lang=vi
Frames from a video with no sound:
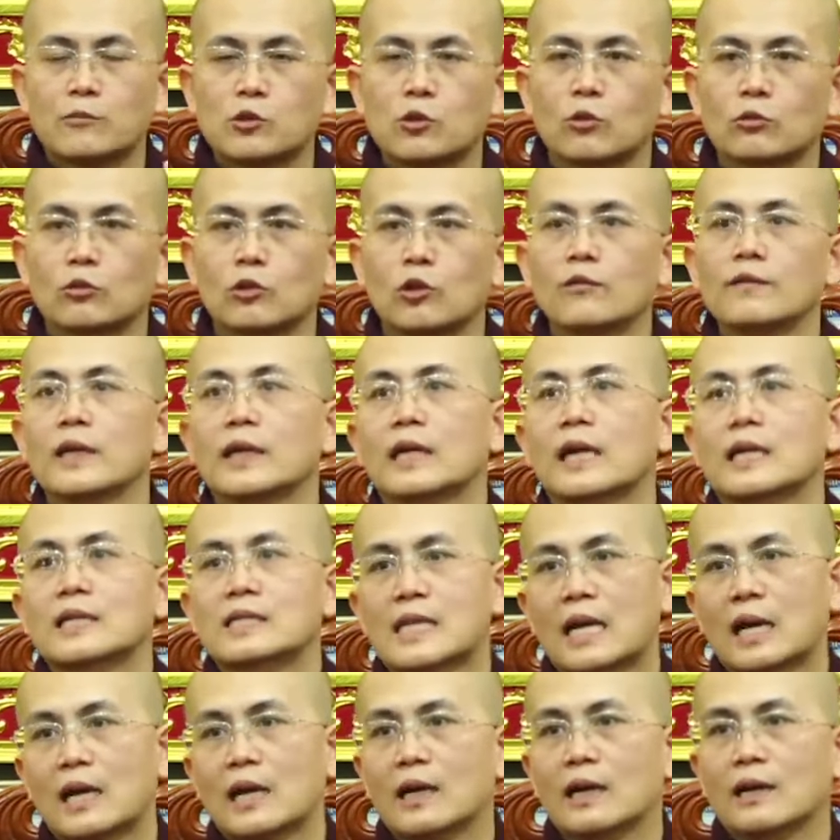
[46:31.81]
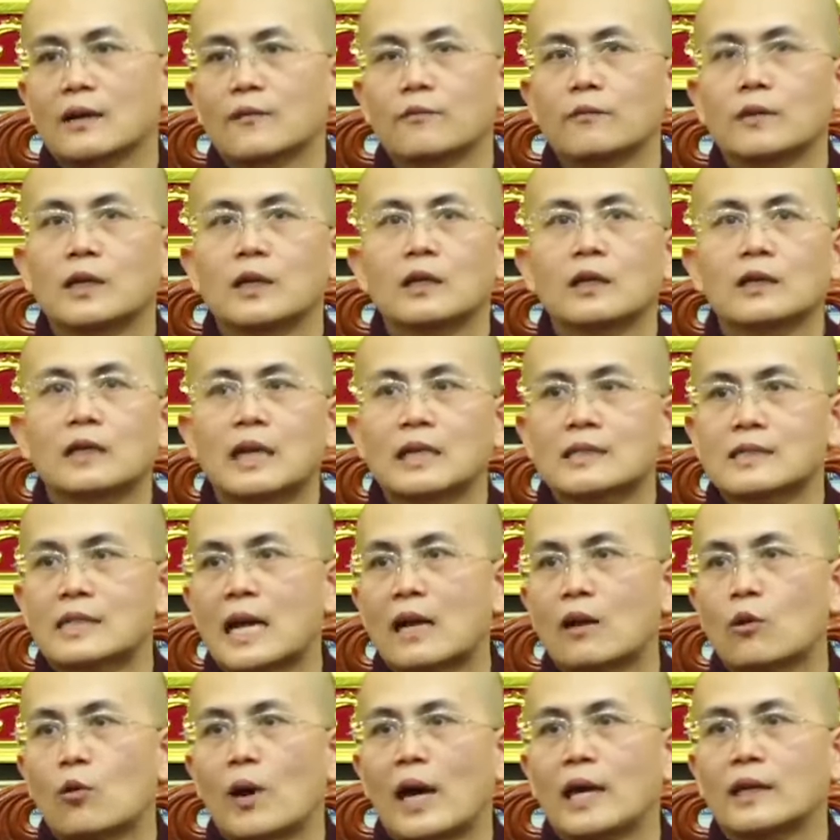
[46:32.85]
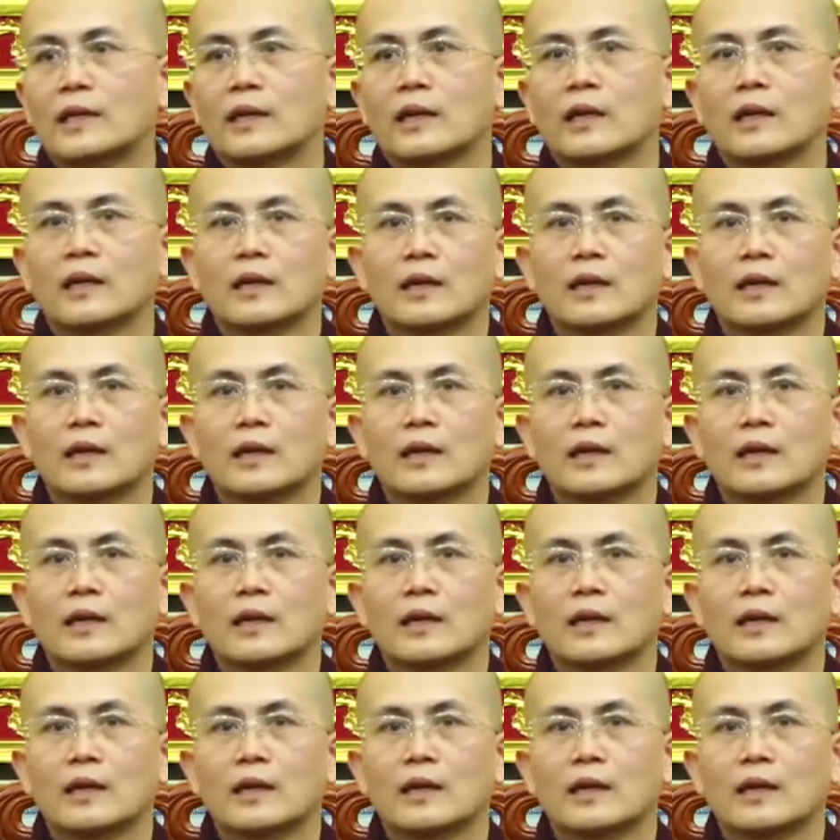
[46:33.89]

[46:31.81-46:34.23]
dục đối với các sắc với các giác quan này